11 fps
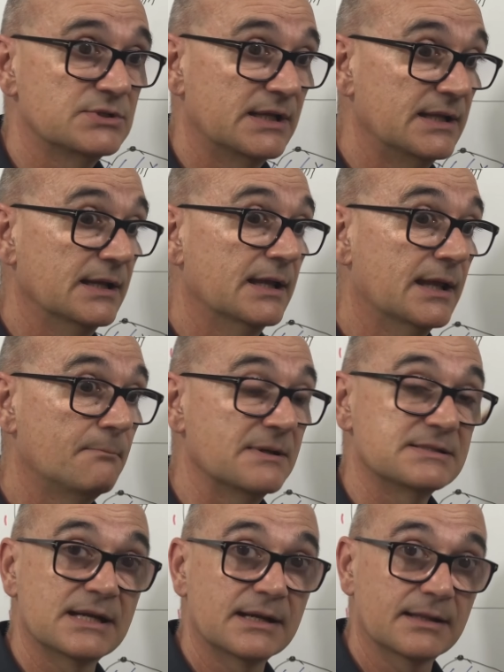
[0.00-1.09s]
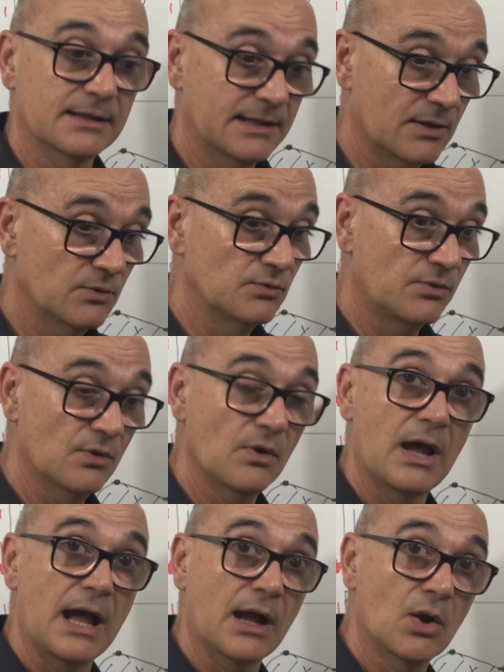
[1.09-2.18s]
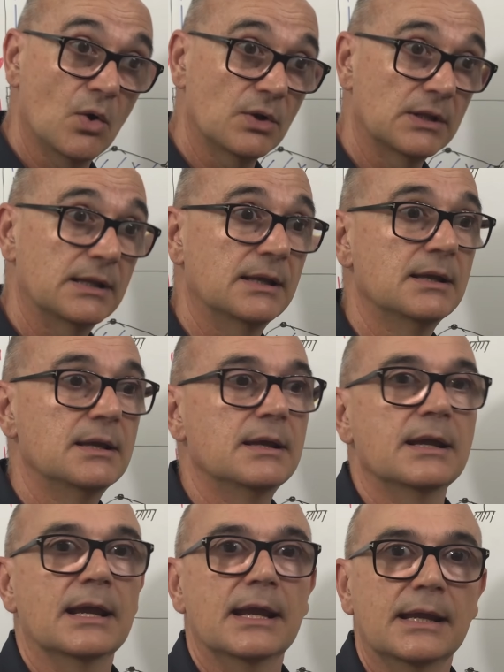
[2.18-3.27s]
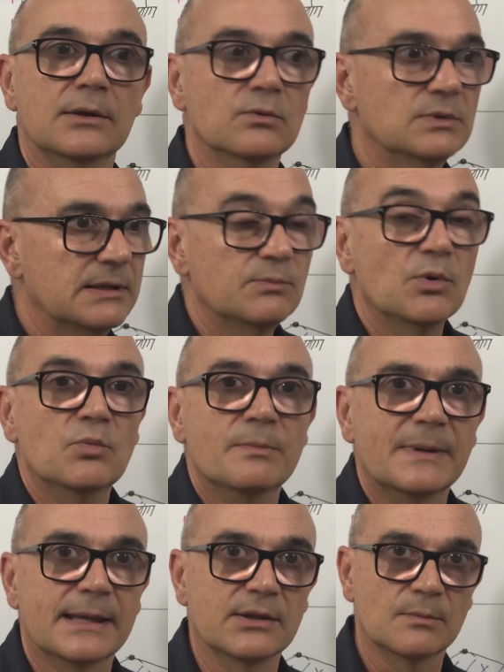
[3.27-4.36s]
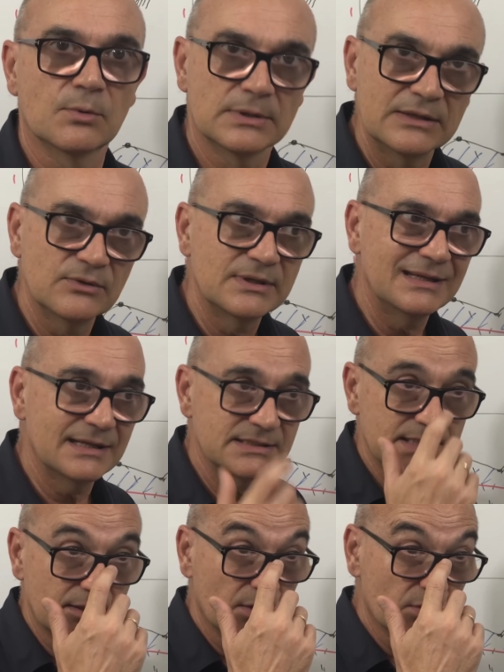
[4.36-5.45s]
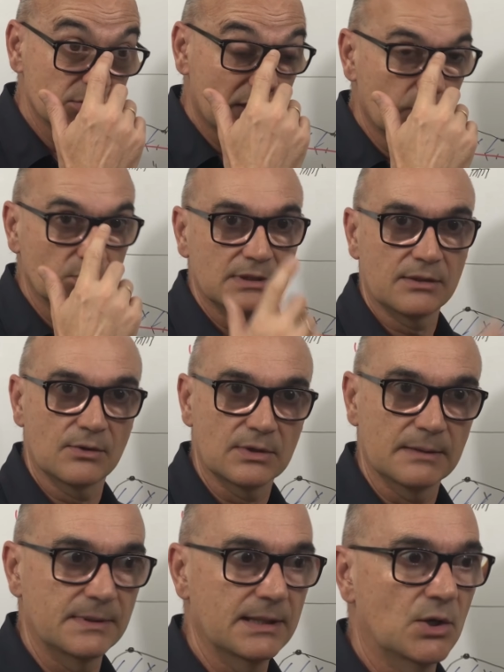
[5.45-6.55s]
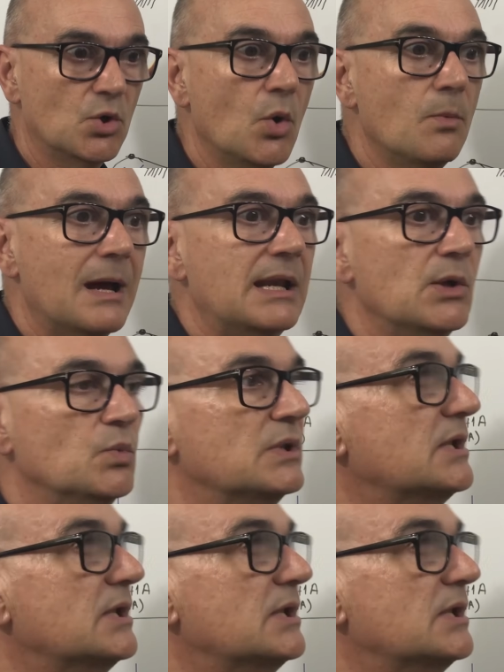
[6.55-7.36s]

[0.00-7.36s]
e tienen que pasar de conducción al corte en un tiempo muy pequeño y por lo tanto tienen que ser diodos e de conmutación rápida. No vale un